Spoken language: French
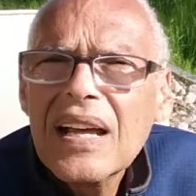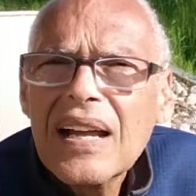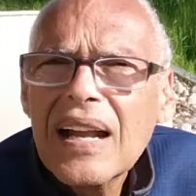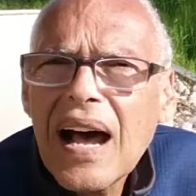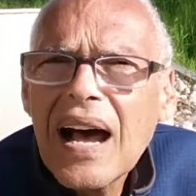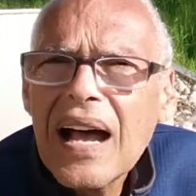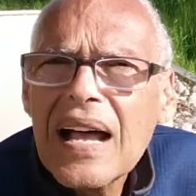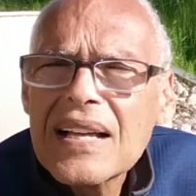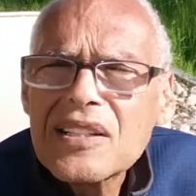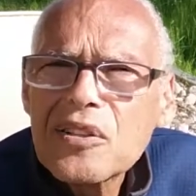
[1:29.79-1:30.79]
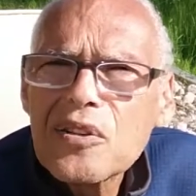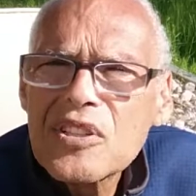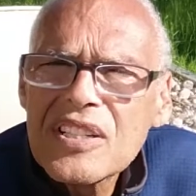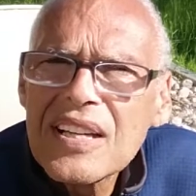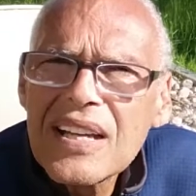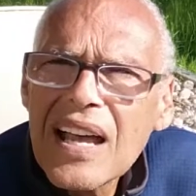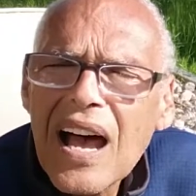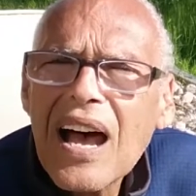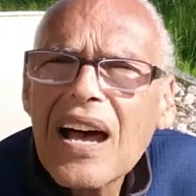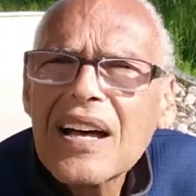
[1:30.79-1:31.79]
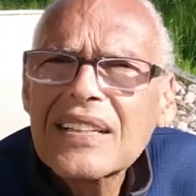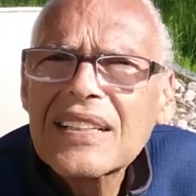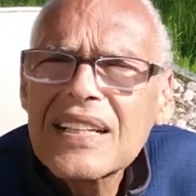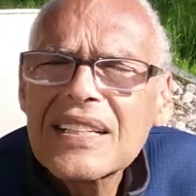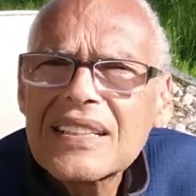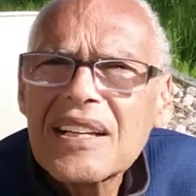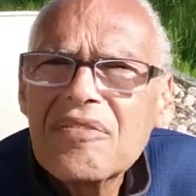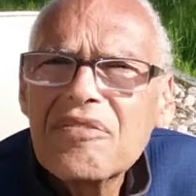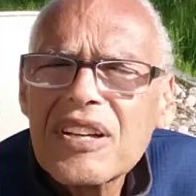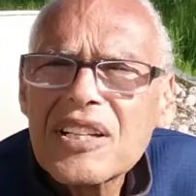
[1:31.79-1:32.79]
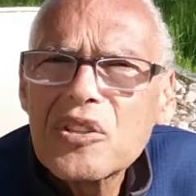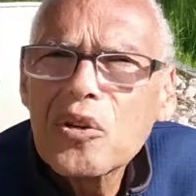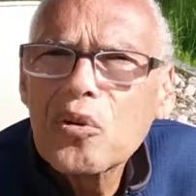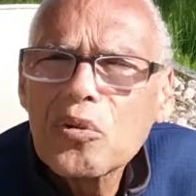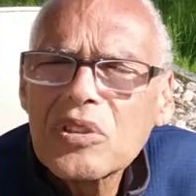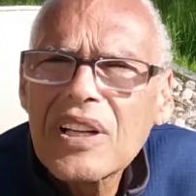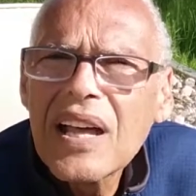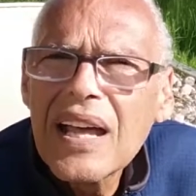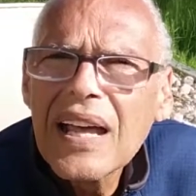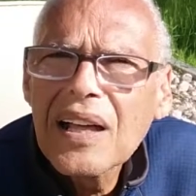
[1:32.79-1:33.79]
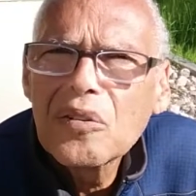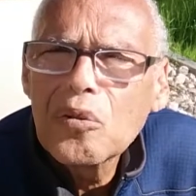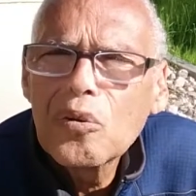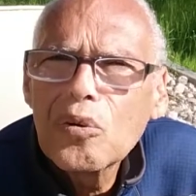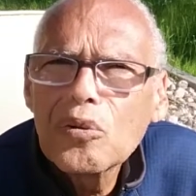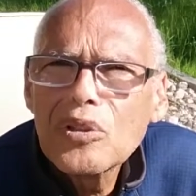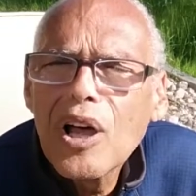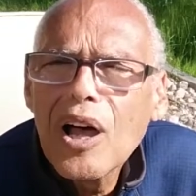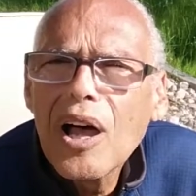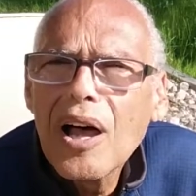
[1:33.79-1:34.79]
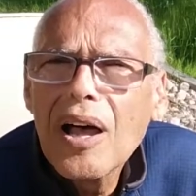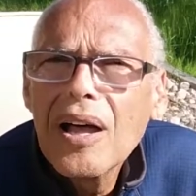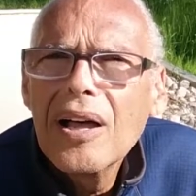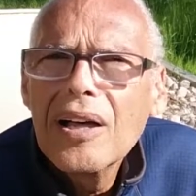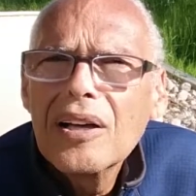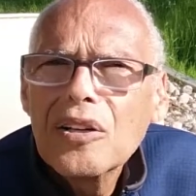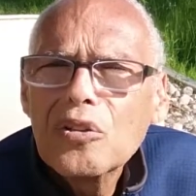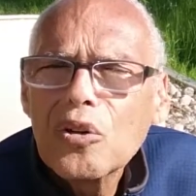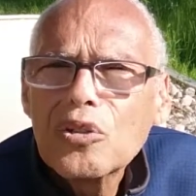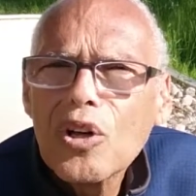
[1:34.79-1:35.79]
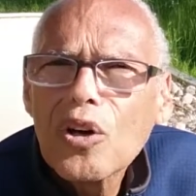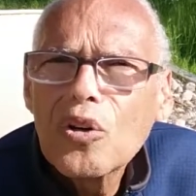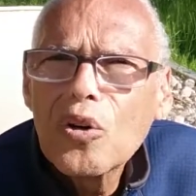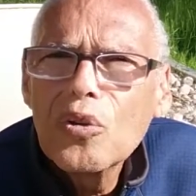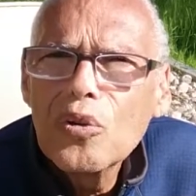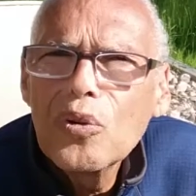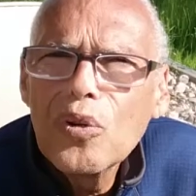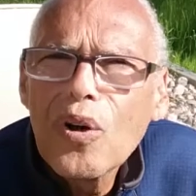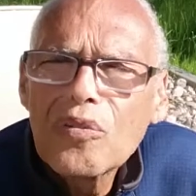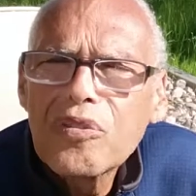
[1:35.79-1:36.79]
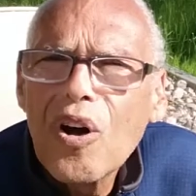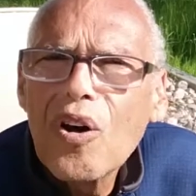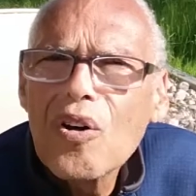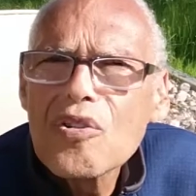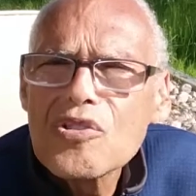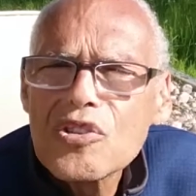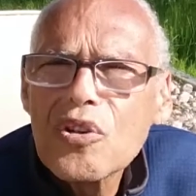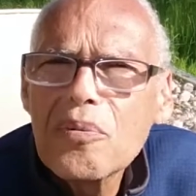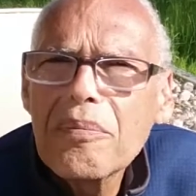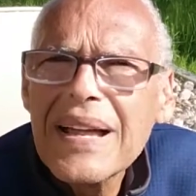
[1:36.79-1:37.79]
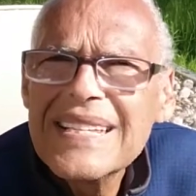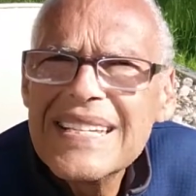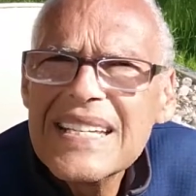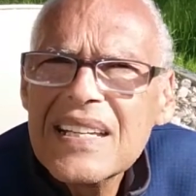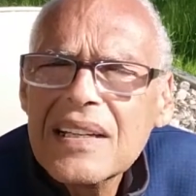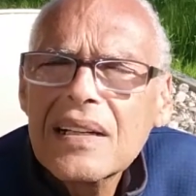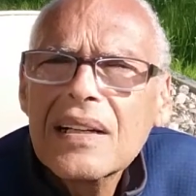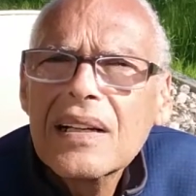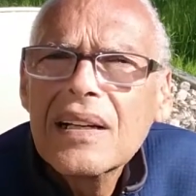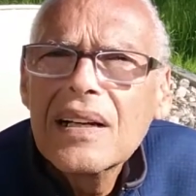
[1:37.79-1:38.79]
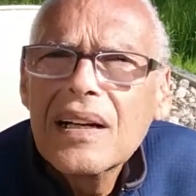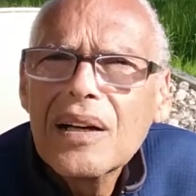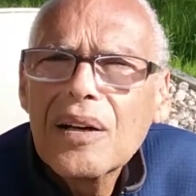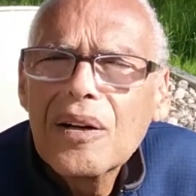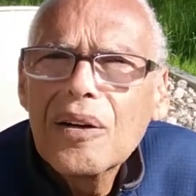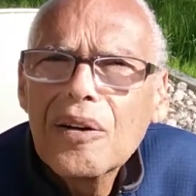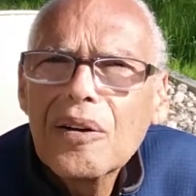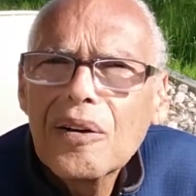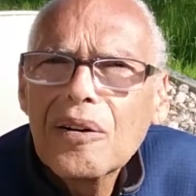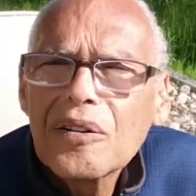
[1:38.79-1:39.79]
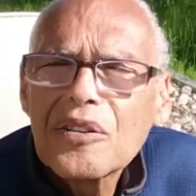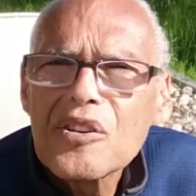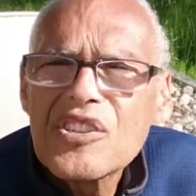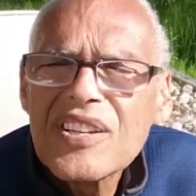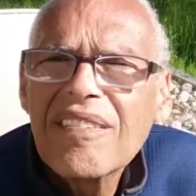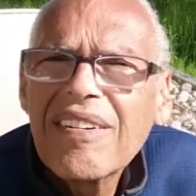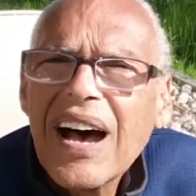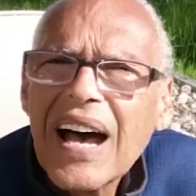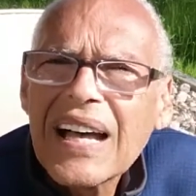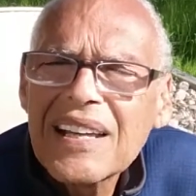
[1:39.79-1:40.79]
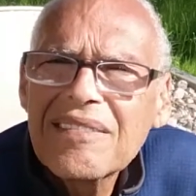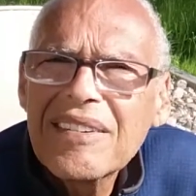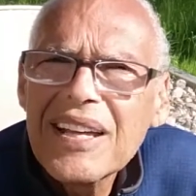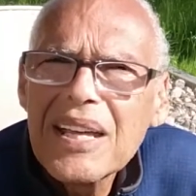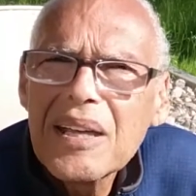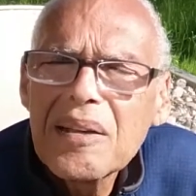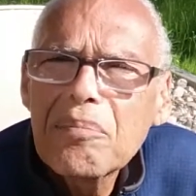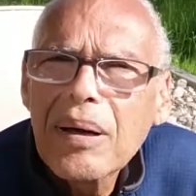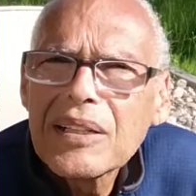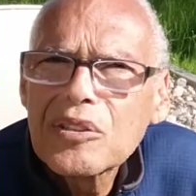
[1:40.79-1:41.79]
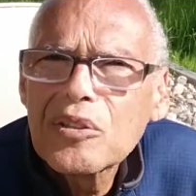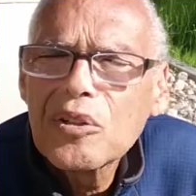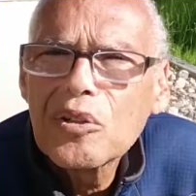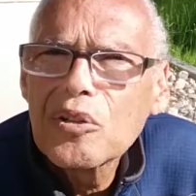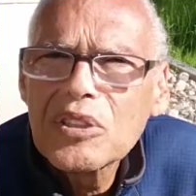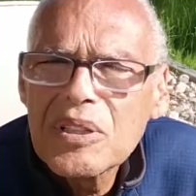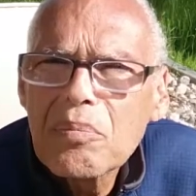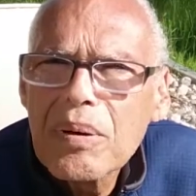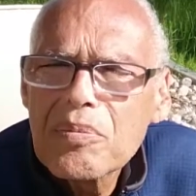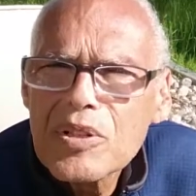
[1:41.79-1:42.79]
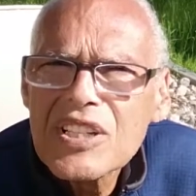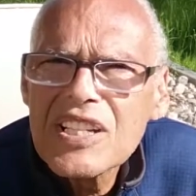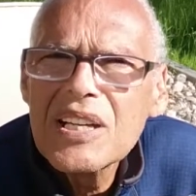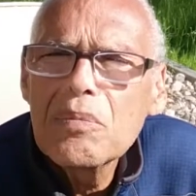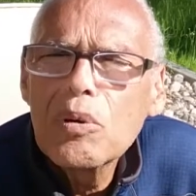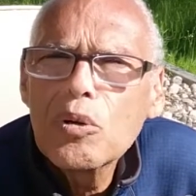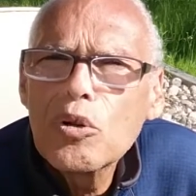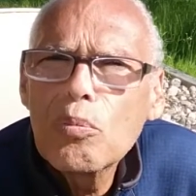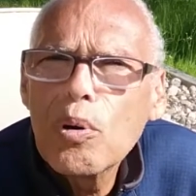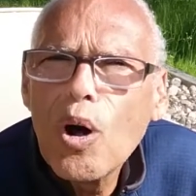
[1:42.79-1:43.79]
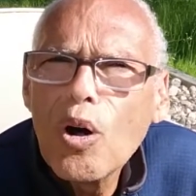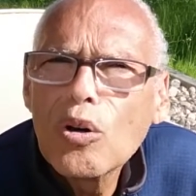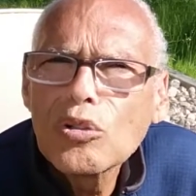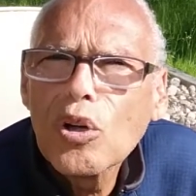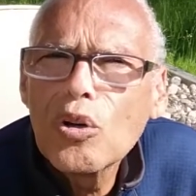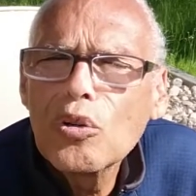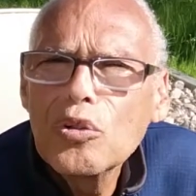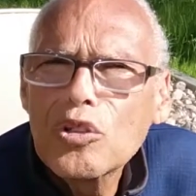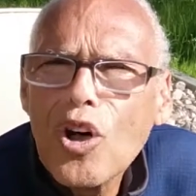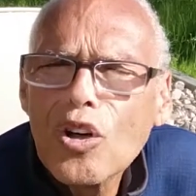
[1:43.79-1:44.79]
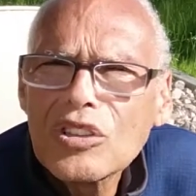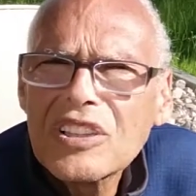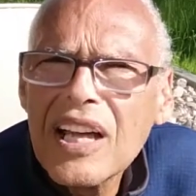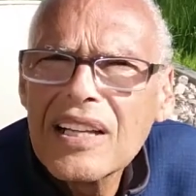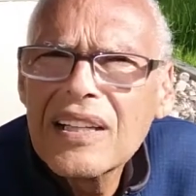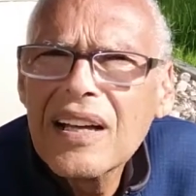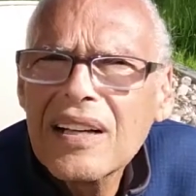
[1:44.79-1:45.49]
Et là, est-ce que c'est un des effets secondaires dont un docteur connu en France m'a dit euh, que ça va arriver parce que c'est pas possible de prendre une trentaine